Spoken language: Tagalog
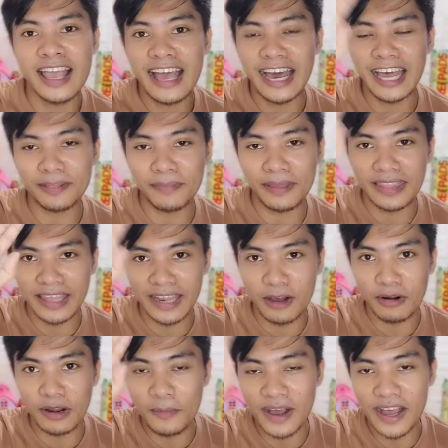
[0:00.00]
at
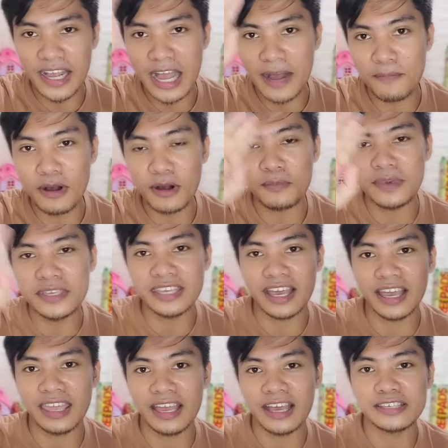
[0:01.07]
Mindanao ng mga kapwa ko
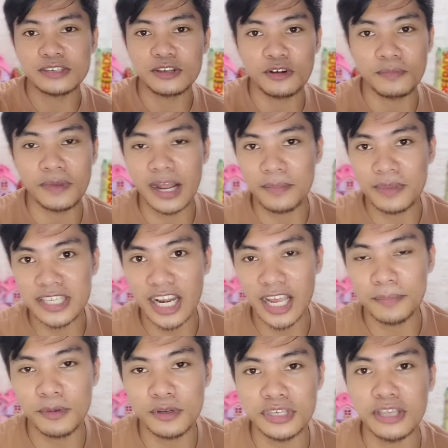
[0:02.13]
Bisaya. Manila. So maraming
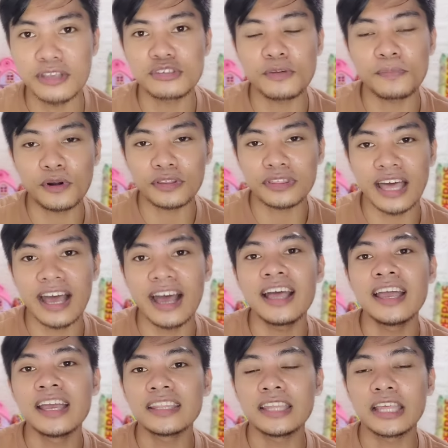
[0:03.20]
salamat po sa inyong suporta
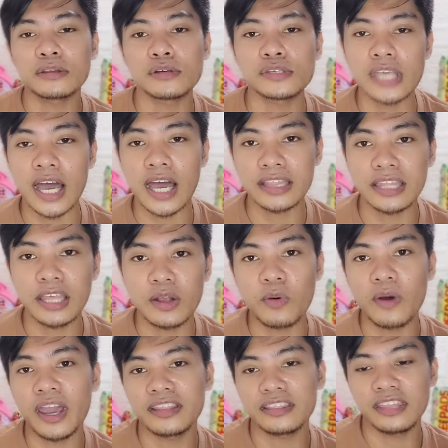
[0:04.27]
dito sa ating
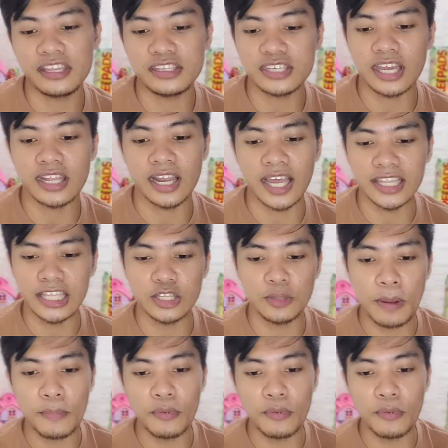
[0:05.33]
YT channel. At ito pa po